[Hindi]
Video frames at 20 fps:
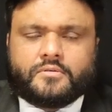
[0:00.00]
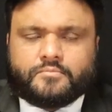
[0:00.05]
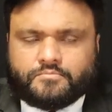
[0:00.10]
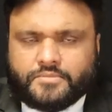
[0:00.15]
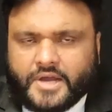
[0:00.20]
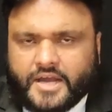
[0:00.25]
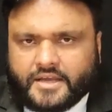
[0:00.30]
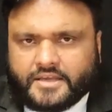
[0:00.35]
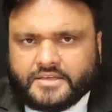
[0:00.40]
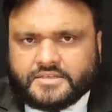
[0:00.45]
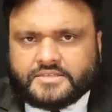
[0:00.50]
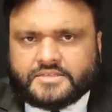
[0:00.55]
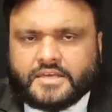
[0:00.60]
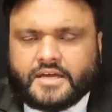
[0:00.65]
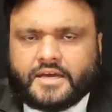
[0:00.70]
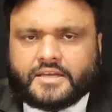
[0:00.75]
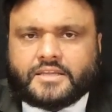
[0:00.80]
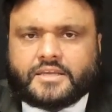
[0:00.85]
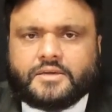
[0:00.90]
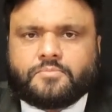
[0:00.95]

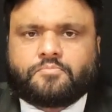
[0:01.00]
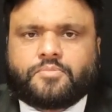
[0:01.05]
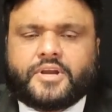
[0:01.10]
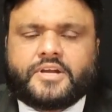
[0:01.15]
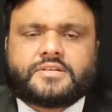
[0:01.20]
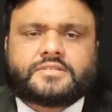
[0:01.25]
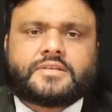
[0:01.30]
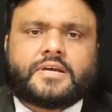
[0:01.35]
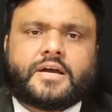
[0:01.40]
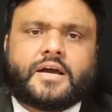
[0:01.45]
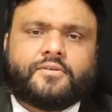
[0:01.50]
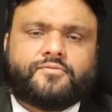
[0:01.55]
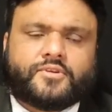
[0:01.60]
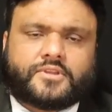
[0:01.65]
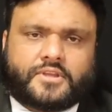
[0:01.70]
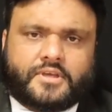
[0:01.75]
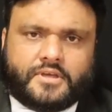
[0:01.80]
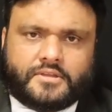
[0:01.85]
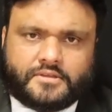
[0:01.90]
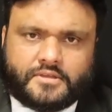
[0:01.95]
पाकिस्तान की प्रिंट
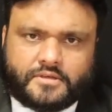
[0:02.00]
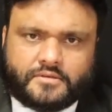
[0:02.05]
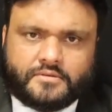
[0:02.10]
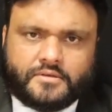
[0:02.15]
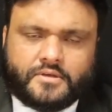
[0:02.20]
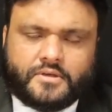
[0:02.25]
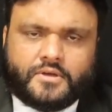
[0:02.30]
सहाफ़त के अंदर